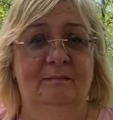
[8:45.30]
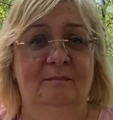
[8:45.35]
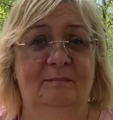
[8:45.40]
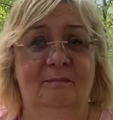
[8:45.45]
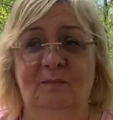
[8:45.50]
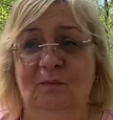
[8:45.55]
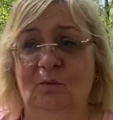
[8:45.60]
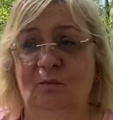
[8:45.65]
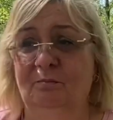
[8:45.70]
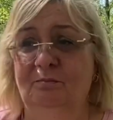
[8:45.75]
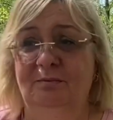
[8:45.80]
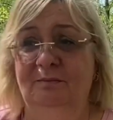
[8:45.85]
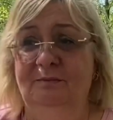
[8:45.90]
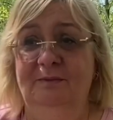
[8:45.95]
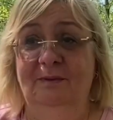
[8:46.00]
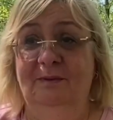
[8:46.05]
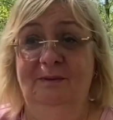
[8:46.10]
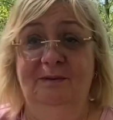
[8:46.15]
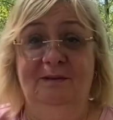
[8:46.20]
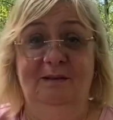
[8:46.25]
Ну,
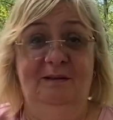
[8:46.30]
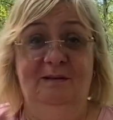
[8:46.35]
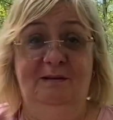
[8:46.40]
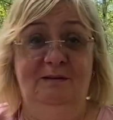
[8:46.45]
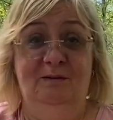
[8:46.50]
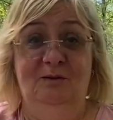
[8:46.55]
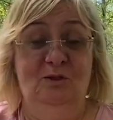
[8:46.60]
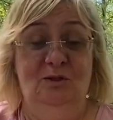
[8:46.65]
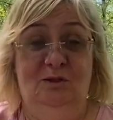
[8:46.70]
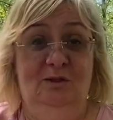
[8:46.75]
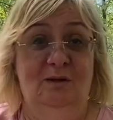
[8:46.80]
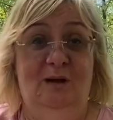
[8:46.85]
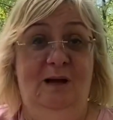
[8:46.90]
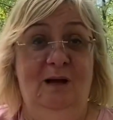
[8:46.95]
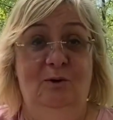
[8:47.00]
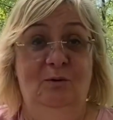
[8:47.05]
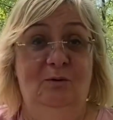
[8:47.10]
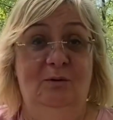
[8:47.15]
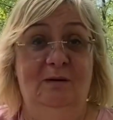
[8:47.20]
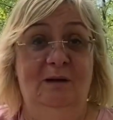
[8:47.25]
не
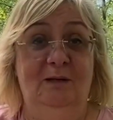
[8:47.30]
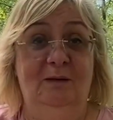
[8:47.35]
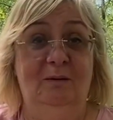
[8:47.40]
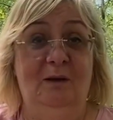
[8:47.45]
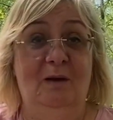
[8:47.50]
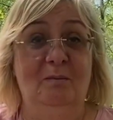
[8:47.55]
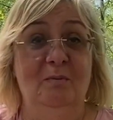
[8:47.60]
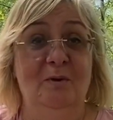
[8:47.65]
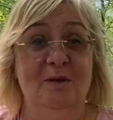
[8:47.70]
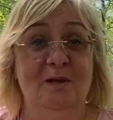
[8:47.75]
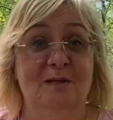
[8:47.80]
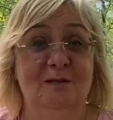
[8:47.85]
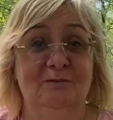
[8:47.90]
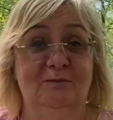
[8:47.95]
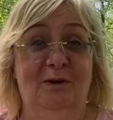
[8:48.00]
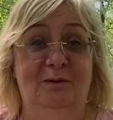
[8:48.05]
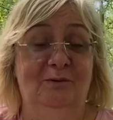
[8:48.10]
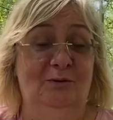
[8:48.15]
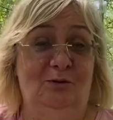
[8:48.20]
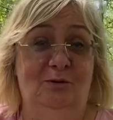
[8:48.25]
знаю, как, как меня
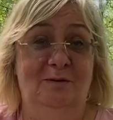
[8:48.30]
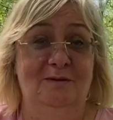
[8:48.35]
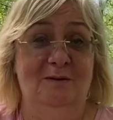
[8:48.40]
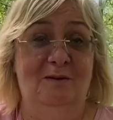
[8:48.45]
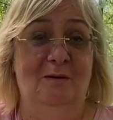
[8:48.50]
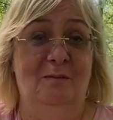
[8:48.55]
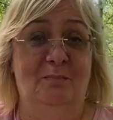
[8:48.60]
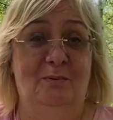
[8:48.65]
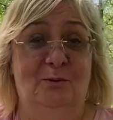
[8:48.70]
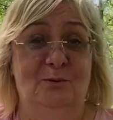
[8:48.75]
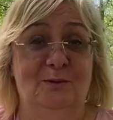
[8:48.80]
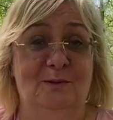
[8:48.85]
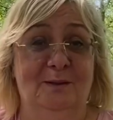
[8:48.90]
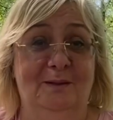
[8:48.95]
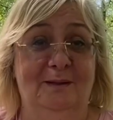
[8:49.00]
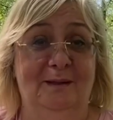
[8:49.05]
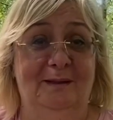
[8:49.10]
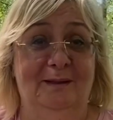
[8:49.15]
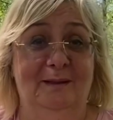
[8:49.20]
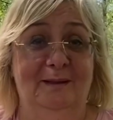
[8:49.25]
звать, что за вопросы
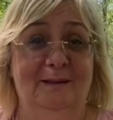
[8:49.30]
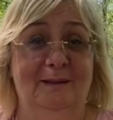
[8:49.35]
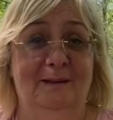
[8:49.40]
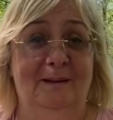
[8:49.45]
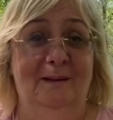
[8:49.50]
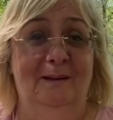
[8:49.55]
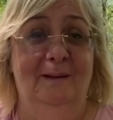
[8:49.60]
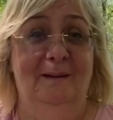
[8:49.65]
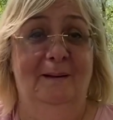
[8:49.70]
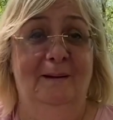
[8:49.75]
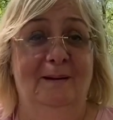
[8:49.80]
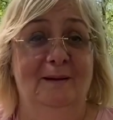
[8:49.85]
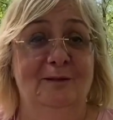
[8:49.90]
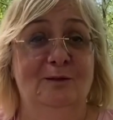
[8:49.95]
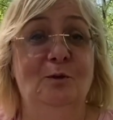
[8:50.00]
какие. Супер Лена. Там.